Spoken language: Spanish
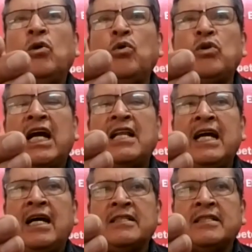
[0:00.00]
una
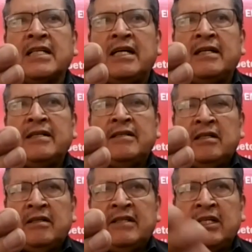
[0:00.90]
alianza
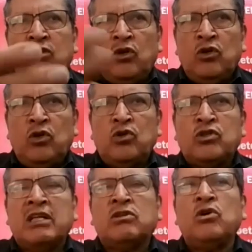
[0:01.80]
de todos los
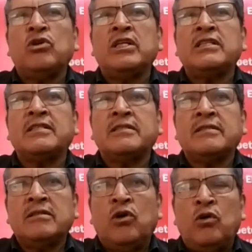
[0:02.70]
sectores,
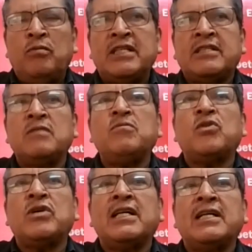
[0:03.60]
hombres y
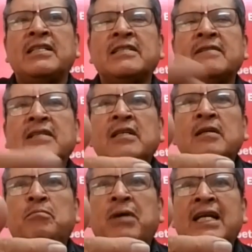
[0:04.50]
mujeres,
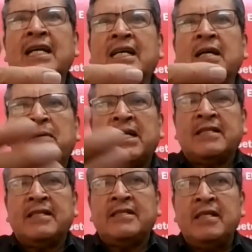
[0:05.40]
para que
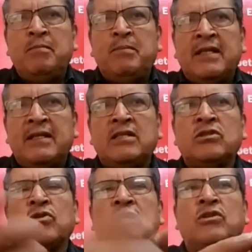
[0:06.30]
participen
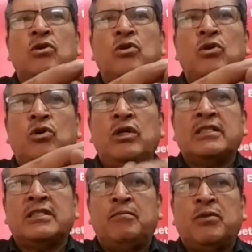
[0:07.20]
dentro de todo
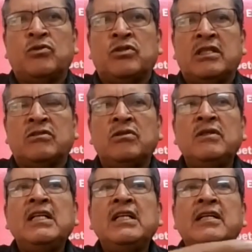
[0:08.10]
este proceso.
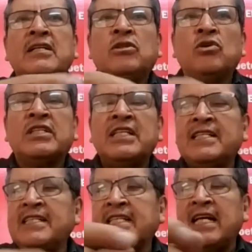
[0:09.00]

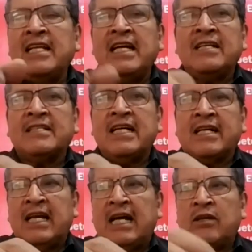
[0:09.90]
Entonces, esta alianza,
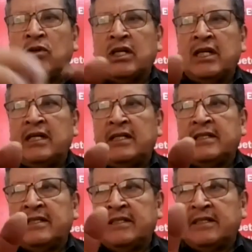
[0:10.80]
claro que,
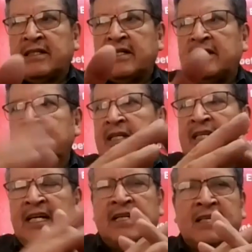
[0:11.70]

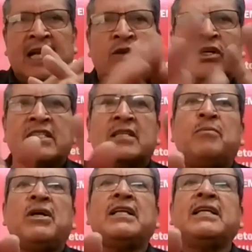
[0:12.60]
eh, claro que se
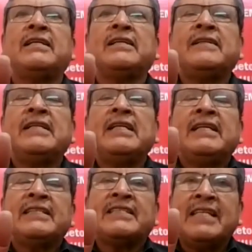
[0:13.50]
puede,
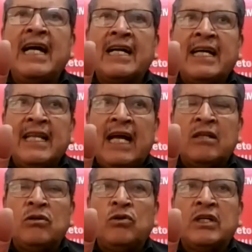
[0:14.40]
se ha
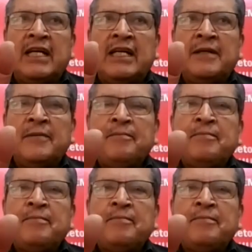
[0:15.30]
quedado que